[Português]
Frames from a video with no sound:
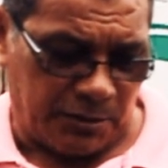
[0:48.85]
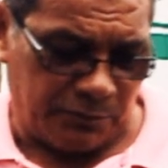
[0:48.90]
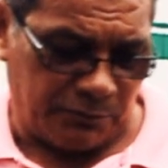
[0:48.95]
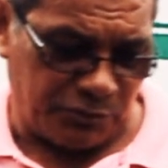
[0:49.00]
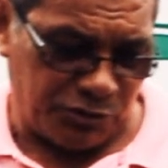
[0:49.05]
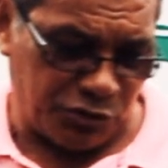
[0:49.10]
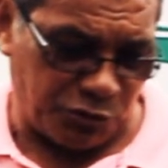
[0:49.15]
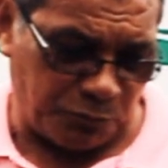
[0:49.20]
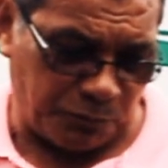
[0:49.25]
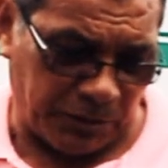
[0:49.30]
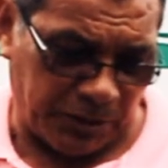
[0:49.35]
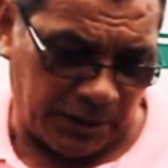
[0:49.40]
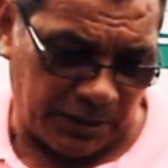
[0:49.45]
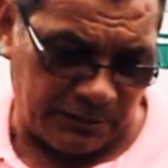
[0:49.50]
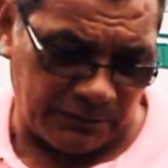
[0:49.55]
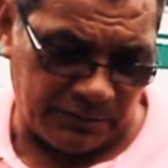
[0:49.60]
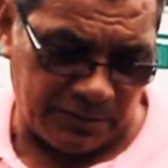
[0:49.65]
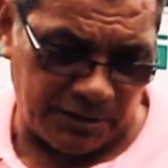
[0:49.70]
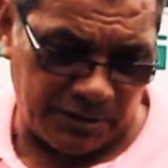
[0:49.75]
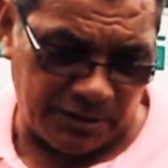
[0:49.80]
eu
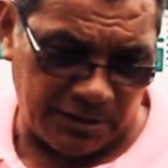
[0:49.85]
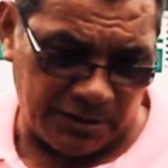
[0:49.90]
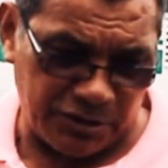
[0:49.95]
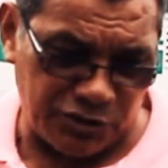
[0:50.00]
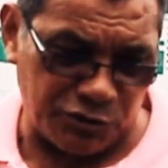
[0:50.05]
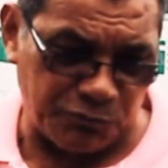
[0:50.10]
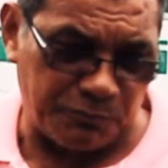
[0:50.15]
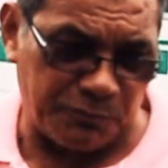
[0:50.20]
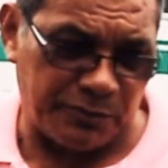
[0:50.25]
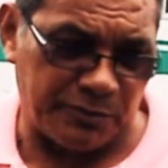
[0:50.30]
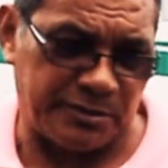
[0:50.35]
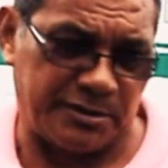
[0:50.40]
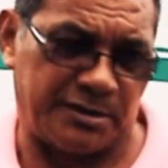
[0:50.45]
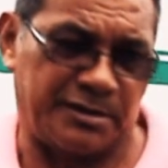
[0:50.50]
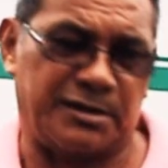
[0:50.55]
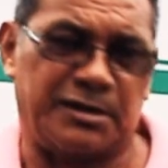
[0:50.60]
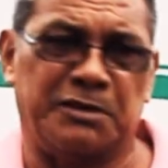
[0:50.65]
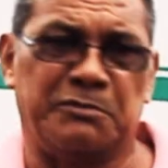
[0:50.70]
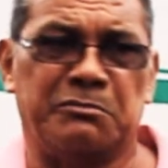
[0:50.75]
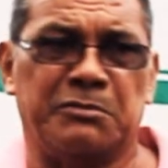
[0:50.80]
espero que a gente
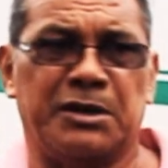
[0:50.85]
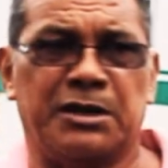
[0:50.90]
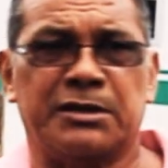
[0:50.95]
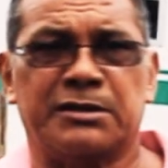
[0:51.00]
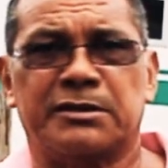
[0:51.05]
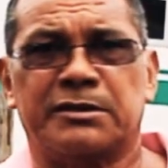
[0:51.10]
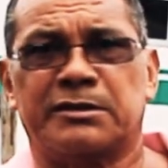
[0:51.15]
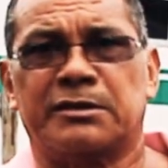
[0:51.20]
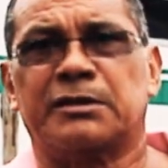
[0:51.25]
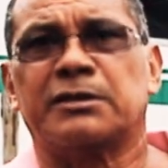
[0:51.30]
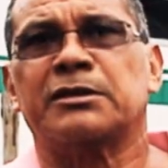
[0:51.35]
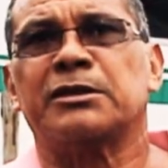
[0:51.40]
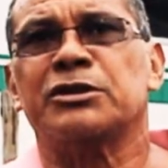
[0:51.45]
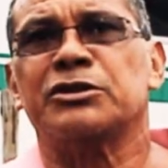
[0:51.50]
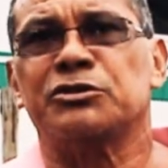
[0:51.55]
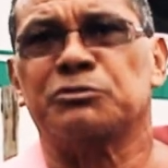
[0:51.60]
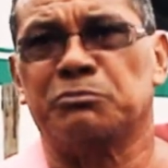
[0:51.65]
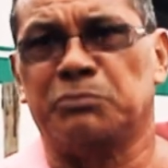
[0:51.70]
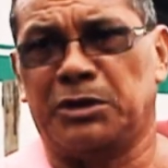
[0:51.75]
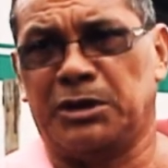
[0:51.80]
possa ter mais esse
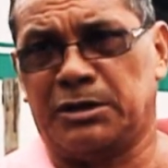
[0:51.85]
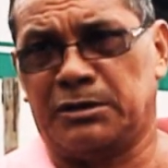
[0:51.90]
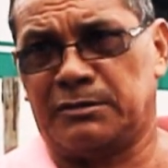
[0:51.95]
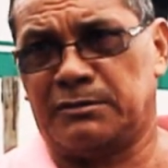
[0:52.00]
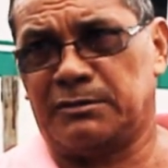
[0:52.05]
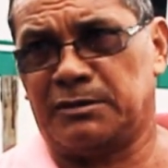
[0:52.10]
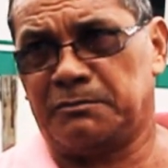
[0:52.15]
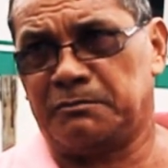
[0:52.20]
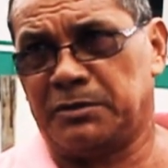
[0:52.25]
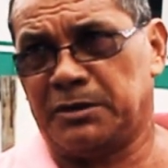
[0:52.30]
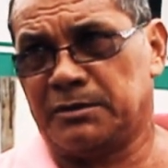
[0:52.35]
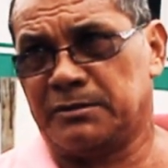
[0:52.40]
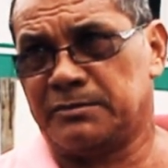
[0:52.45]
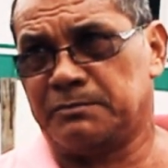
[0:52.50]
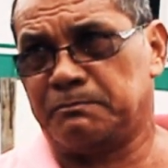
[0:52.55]
atendimento, né?